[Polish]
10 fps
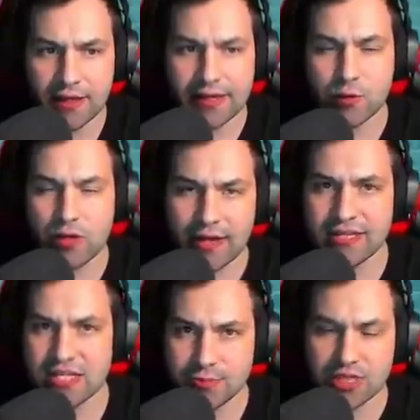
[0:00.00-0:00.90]

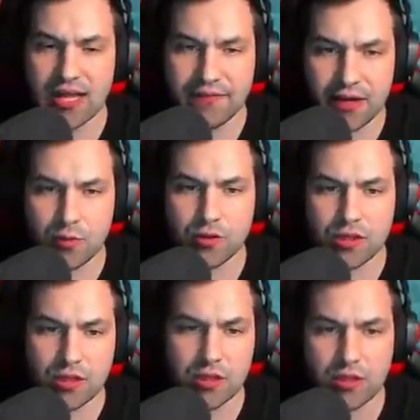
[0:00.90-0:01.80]
regularnie sprzedawał
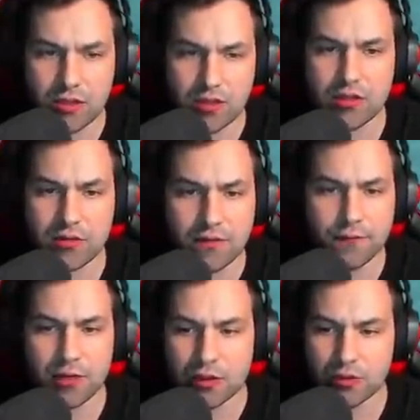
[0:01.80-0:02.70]
i
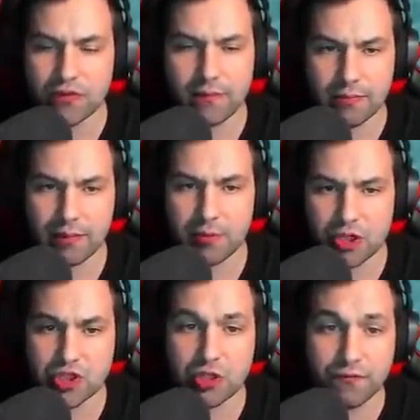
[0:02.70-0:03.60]
wkładał nowe magma
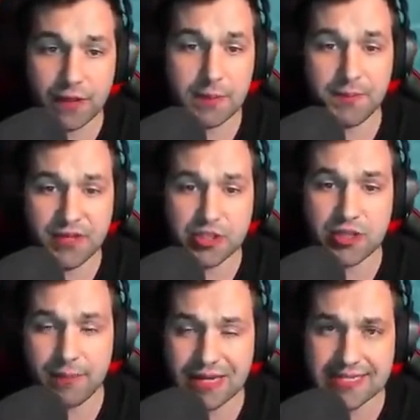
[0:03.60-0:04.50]
bloki, żeby tą farmę powiększyć
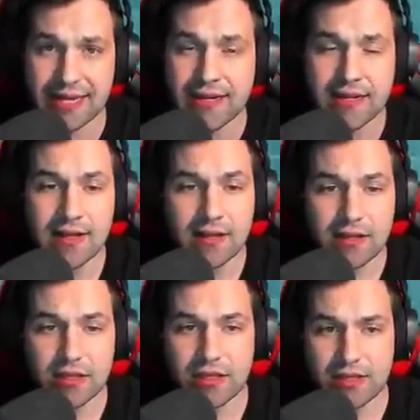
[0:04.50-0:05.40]
na maksa
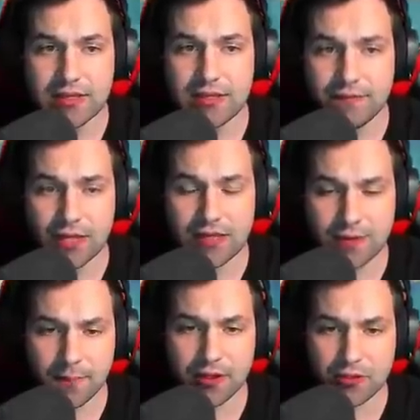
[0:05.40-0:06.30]
i wtedy
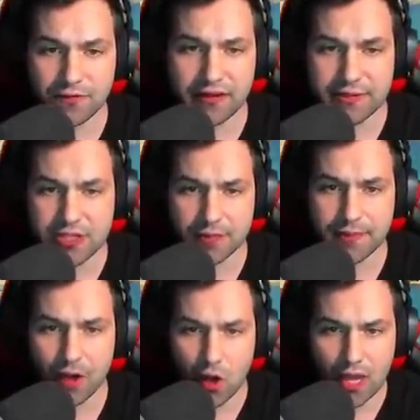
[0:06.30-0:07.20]
dopiero tą farmę
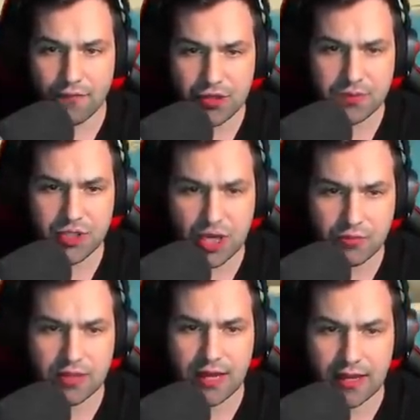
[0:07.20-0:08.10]
zrobimy. Ok, widzimy
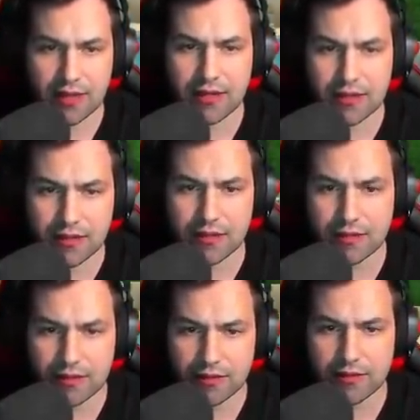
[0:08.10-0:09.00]
się na
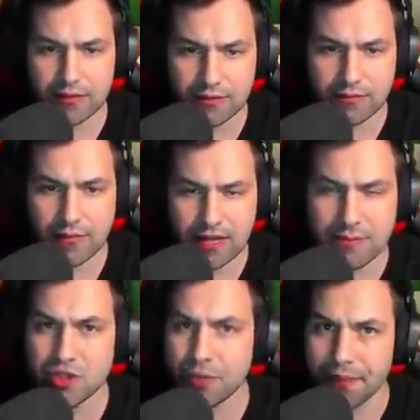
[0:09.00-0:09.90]
e,
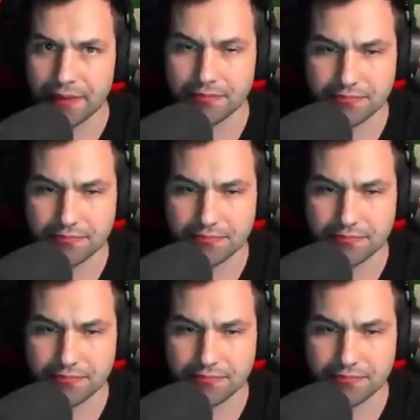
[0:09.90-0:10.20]
admin shopie.